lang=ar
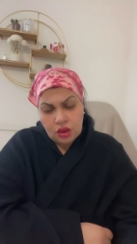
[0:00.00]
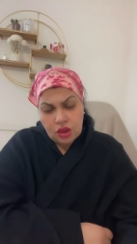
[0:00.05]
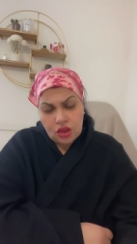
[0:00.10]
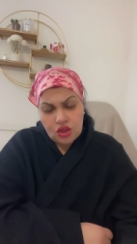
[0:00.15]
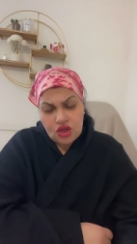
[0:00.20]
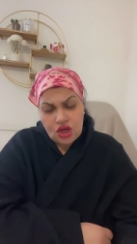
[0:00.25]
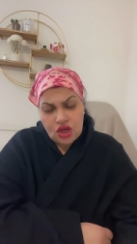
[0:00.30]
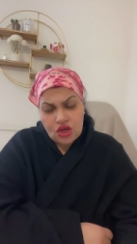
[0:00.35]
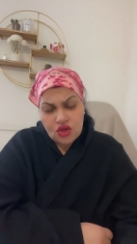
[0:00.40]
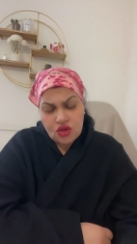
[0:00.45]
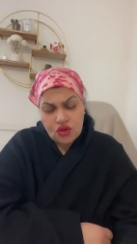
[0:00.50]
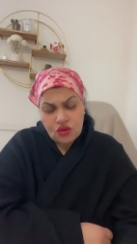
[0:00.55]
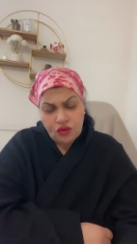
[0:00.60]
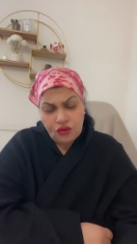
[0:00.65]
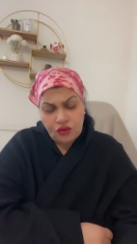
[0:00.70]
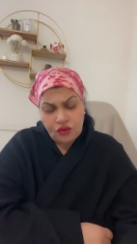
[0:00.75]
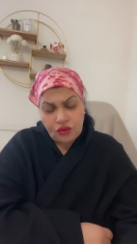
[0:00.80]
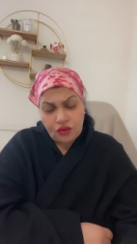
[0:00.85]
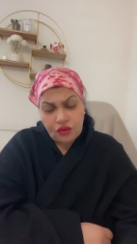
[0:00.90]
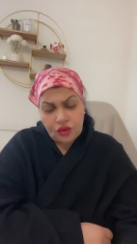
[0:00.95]
كي جا
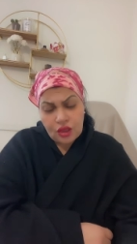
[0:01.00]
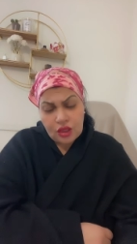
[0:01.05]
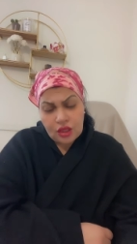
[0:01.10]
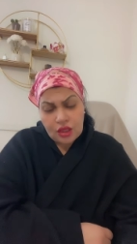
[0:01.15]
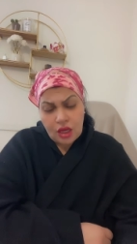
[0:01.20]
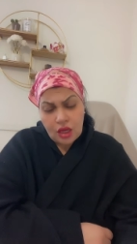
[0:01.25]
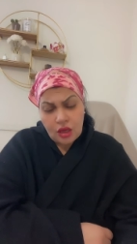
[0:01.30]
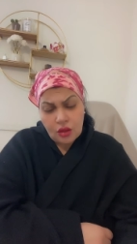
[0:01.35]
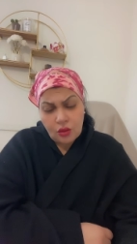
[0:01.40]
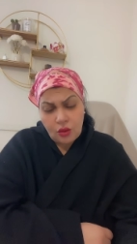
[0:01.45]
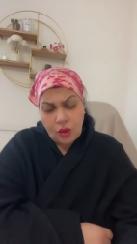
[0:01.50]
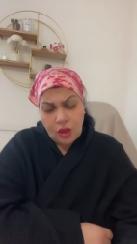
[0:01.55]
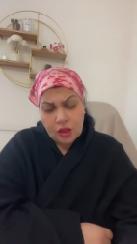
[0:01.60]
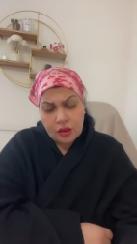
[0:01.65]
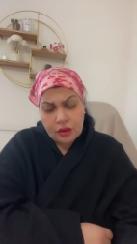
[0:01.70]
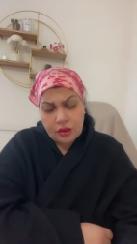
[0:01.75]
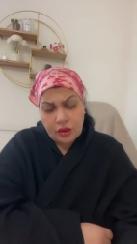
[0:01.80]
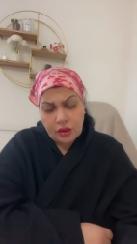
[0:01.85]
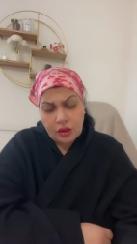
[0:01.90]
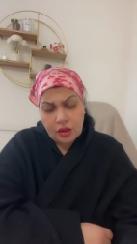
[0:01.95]
يشوف يلقى
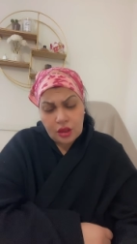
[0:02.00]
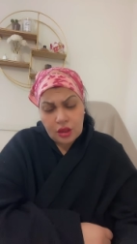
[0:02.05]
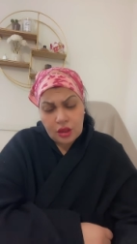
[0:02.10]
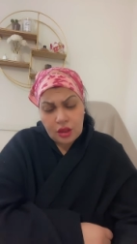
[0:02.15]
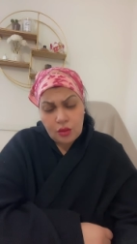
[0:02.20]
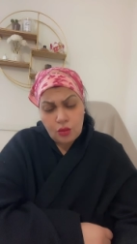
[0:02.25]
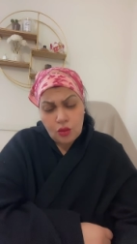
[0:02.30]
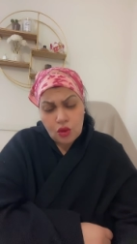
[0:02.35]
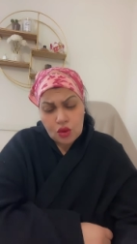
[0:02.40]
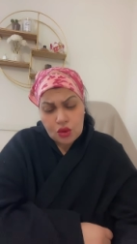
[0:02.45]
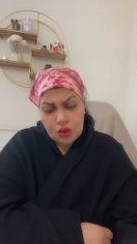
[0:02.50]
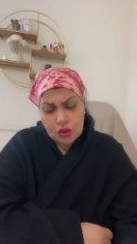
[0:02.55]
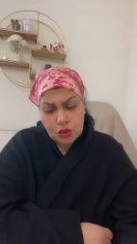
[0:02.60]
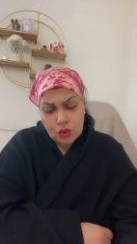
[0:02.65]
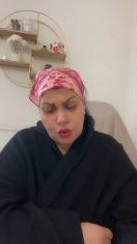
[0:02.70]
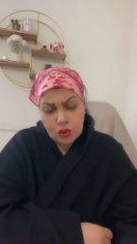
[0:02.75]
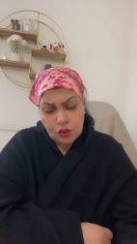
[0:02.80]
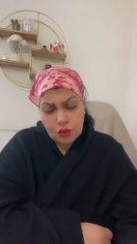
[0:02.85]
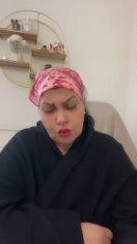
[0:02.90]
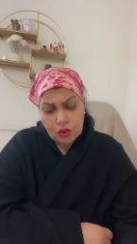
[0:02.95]
واحد لي
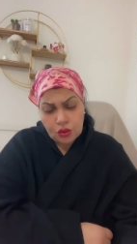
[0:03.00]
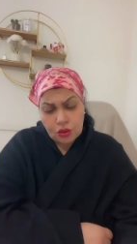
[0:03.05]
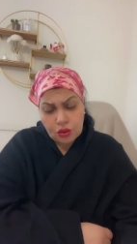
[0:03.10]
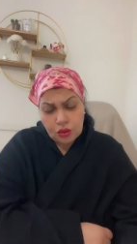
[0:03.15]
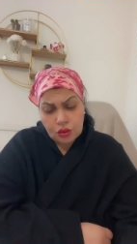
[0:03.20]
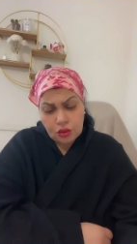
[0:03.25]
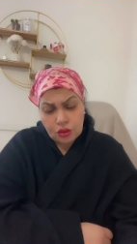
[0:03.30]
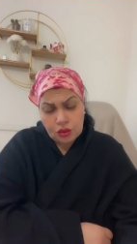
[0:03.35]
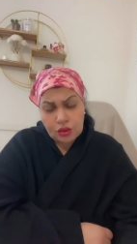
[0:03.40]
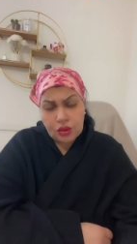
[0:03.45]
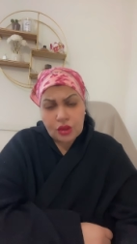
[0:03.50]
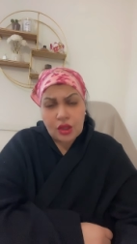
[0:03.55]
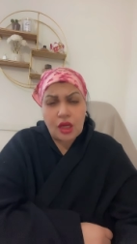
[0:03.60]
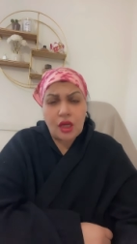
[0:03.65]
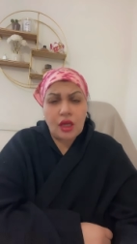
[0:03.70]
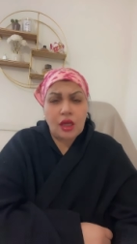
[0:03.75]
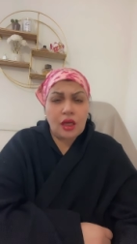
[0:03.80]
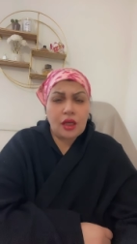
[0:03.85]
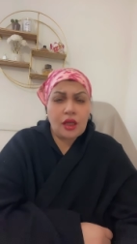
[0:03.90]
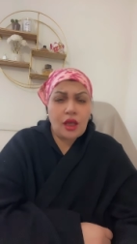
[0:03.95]
مورسو
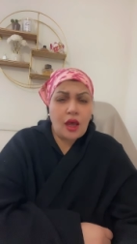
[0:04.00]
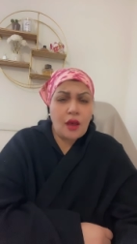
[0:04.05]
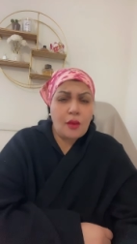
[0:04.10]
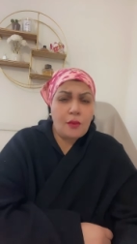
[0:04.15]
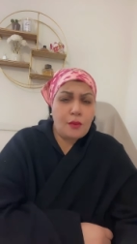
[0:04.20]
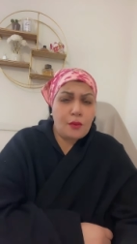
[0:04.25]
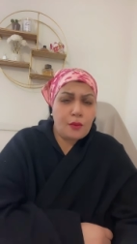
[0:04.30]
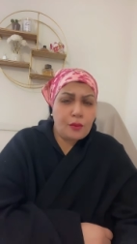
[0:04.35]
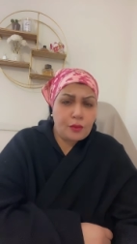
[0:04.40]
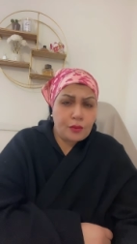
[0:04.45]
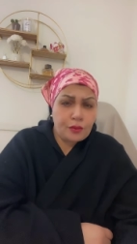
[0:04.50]
تاع لحم